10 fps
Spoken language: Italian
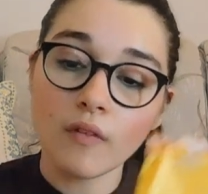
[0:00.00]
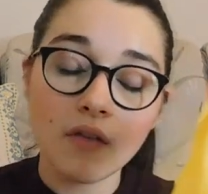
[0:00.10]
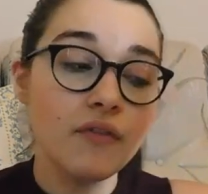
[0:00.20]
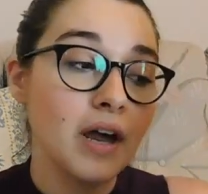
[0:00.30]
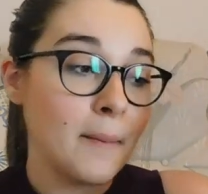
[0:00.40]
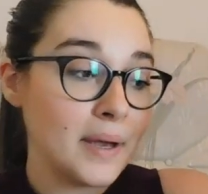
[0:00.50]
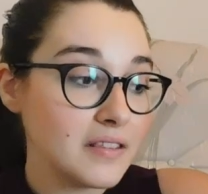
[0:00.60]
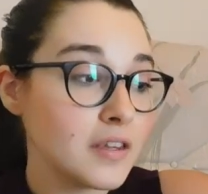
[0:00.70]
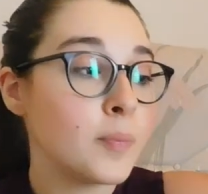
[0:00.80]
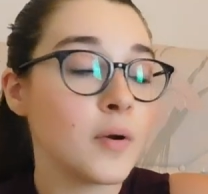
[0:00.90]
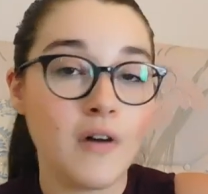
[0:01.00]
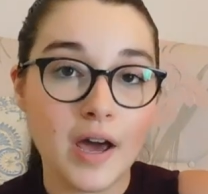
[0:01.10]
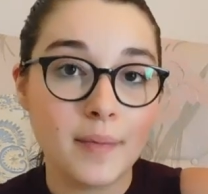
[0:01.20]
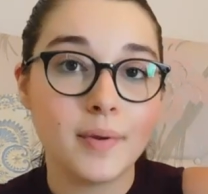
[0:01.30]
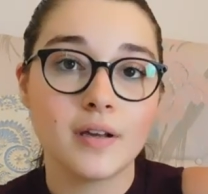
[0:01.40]
veramente
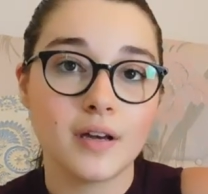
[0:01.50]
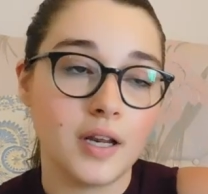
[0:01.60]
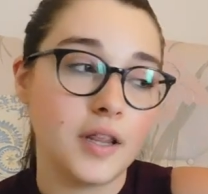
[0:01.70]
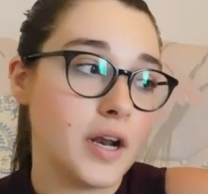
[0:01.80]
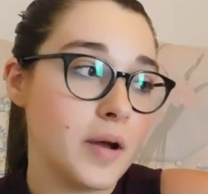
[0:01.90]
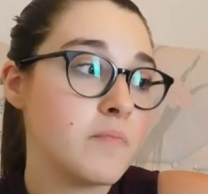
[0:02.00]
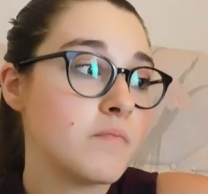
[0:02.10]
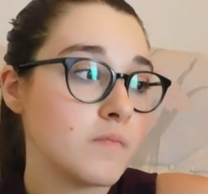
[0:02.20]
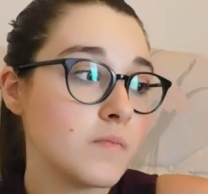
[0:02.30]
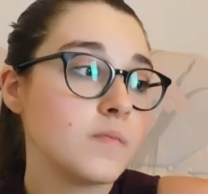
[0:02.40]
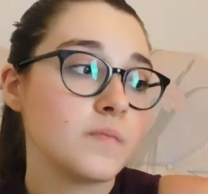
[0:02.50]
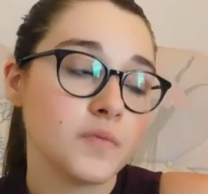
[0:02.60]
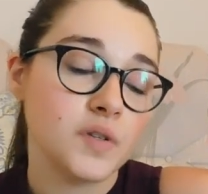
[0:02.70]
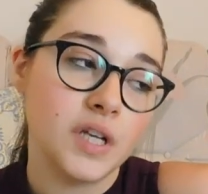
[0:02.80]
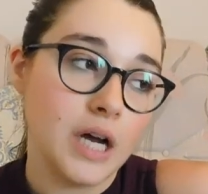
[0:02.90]
provare per credere
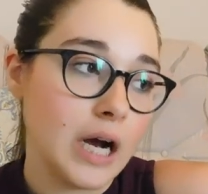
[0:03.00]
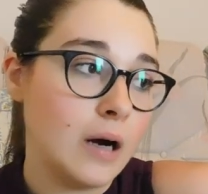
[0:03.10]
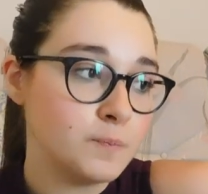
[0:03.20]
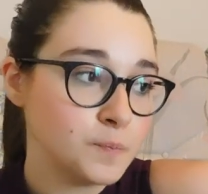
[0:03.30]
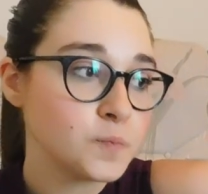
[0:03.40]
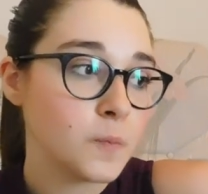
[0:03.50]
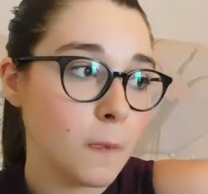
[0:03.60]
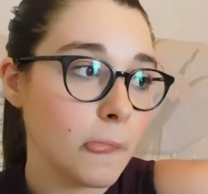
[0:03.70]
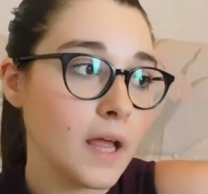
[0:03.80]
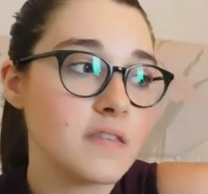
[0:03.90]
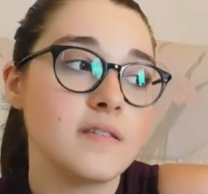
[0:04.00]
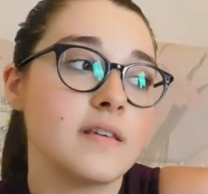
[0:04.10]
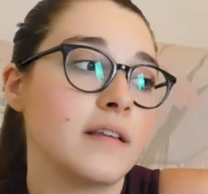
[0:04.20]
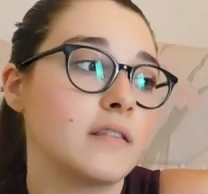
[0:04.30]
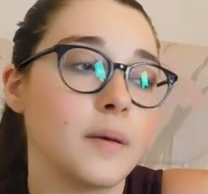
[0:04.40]
sì raga si
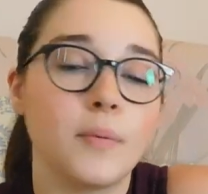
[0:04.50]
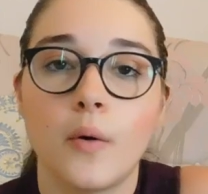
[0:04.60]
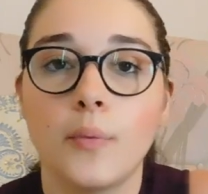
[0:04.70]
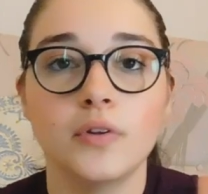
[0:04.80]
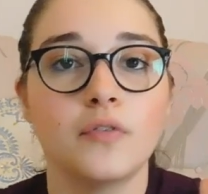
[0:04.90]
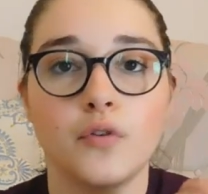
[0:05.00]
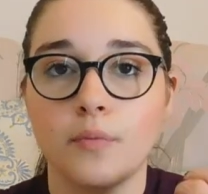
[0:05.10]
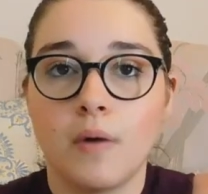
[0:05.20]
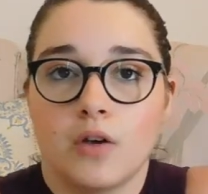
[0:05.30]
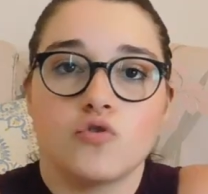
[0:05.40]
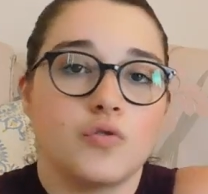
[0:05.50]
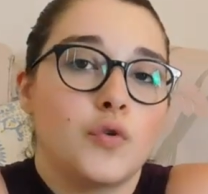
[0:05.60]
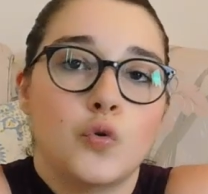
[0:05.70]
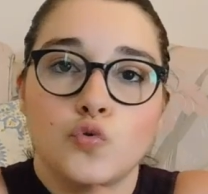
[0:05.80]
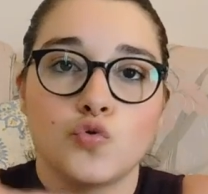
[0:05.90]
sente proprio di formaggio
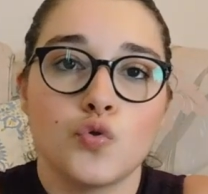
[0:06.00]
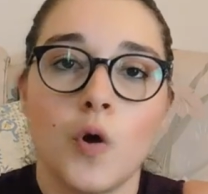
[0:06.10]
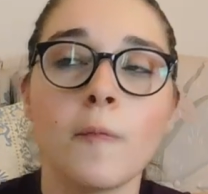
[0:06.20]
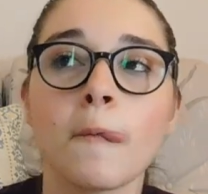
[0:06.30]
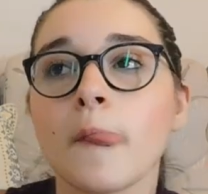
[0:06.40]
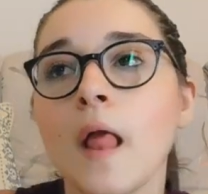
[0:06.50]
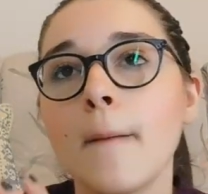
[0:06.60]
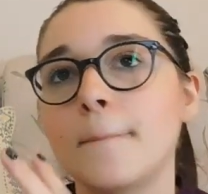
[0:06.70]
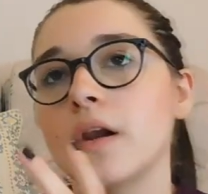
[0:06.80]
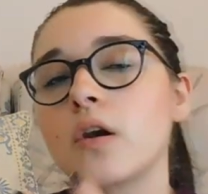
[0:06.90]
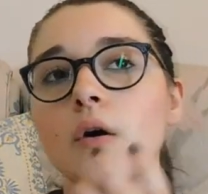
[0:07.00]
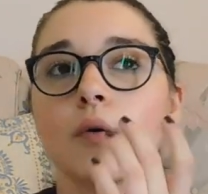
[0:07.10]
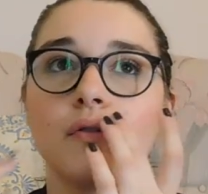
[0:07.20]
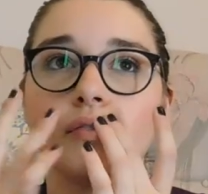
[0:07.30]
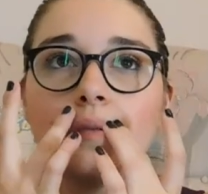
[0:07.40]
ve lo giuro però no
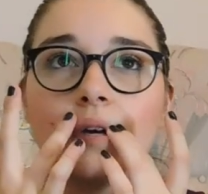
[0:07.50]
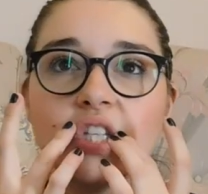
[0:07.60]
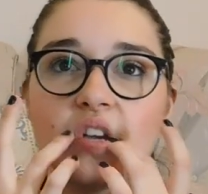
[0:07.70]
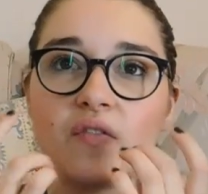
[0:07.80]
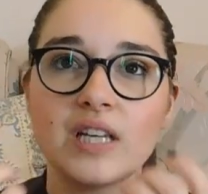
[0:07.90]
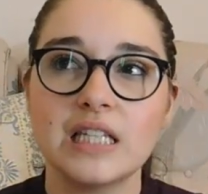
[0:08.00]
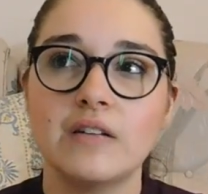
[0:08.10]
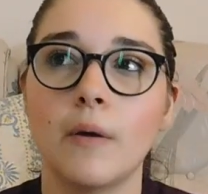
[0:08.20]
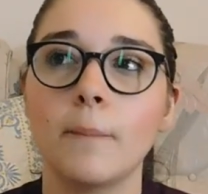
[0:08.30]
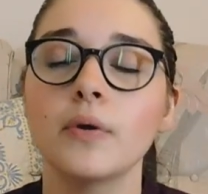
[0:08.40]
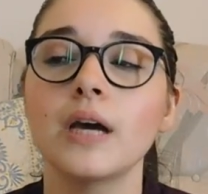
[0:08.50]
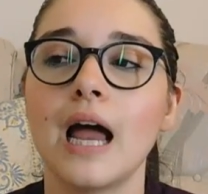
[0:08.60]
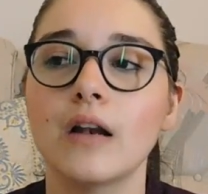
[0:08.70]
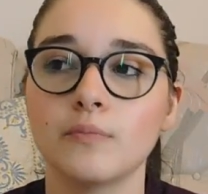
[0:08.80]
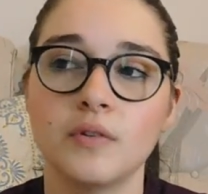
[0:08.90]
quel formaggio invasivo più che
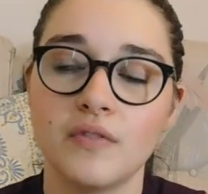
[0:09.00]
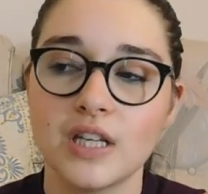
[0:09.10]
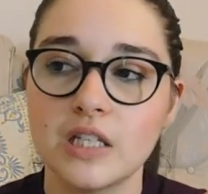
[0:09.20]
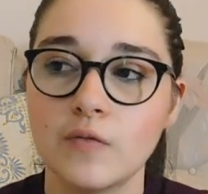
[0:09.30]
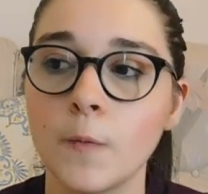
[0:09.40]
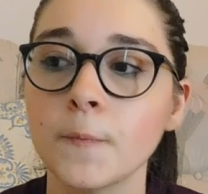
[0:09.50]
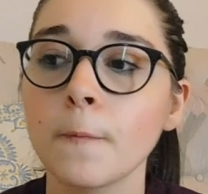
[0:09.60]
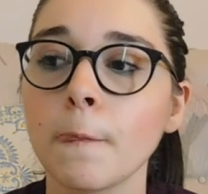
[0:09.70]
altro invasivo